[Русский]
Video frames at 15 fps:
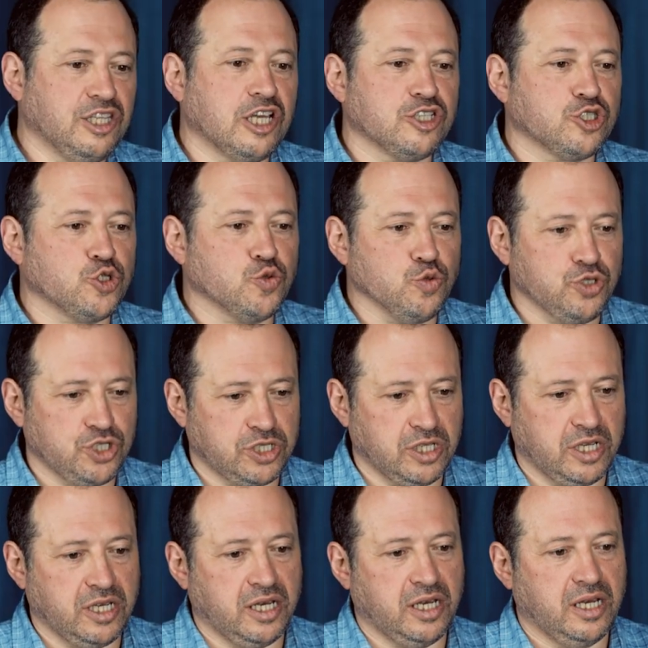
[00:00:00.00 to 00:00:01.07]

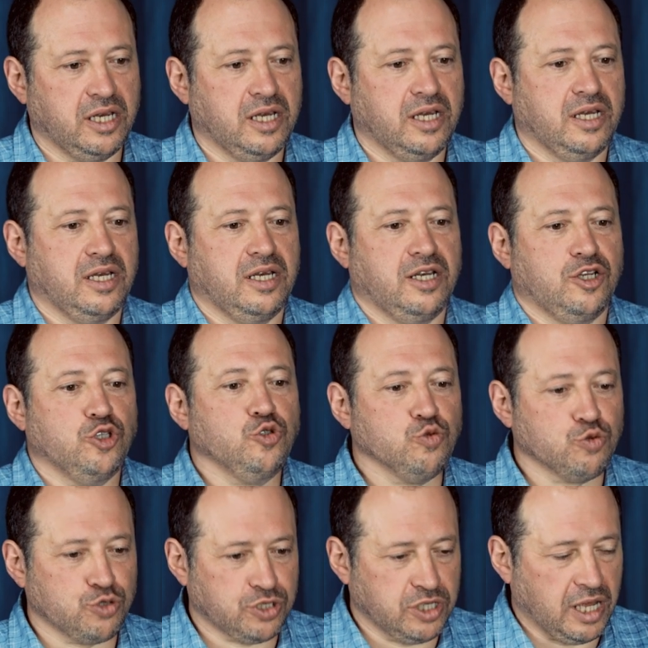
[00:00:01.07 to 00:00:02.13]
насущная
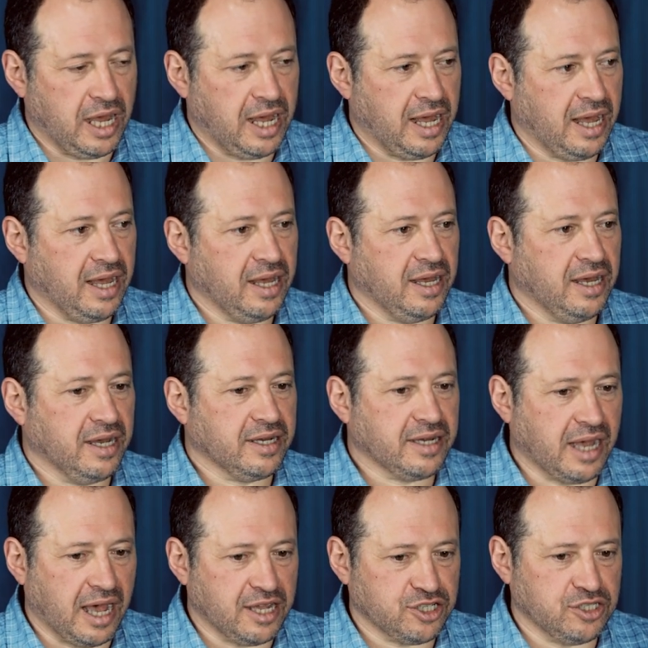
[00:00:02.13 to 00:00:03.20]
нужда,
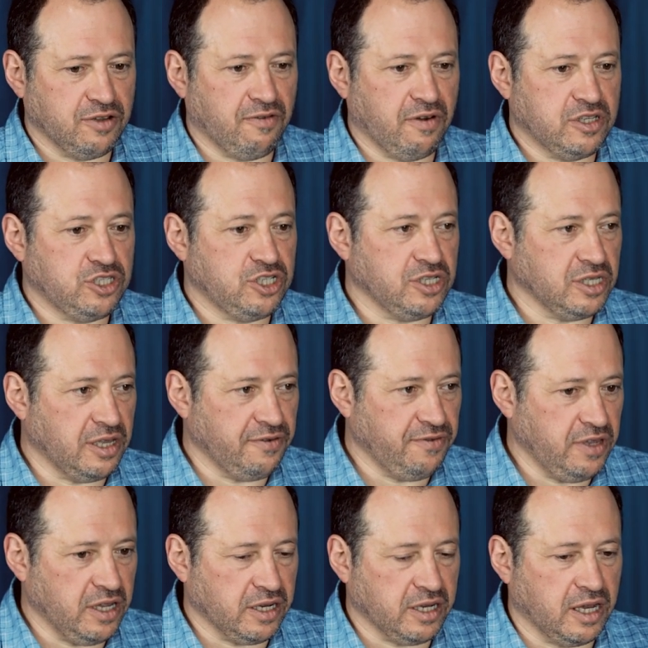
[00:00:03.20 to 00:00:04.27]
каждого
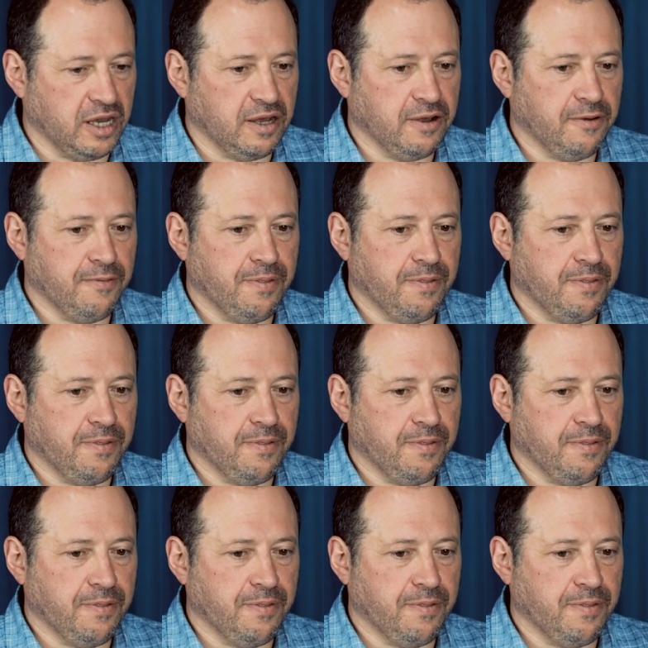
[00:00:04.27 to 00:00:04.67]
человека,